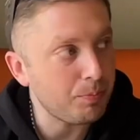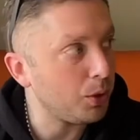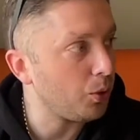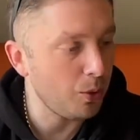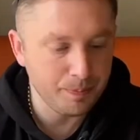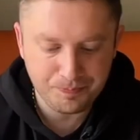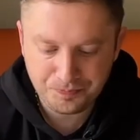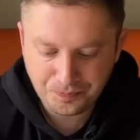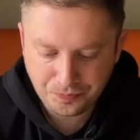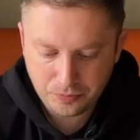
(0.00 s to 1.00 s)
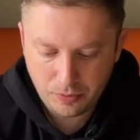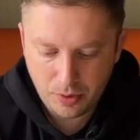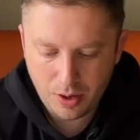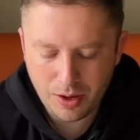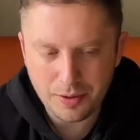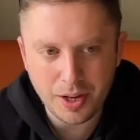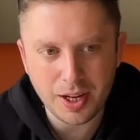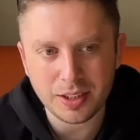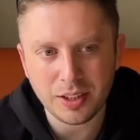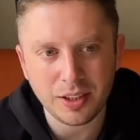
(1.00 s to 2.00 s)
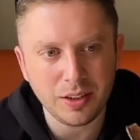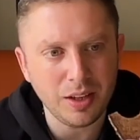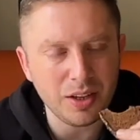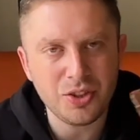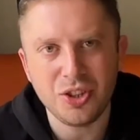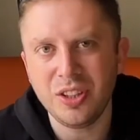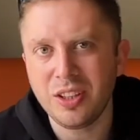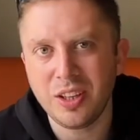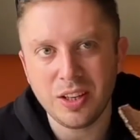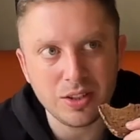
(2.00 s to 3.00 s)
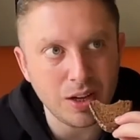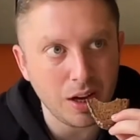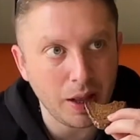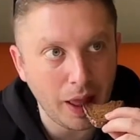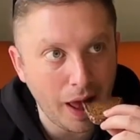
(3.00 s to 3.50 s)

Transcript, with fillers: потом какая-то горчинка есть какая-то.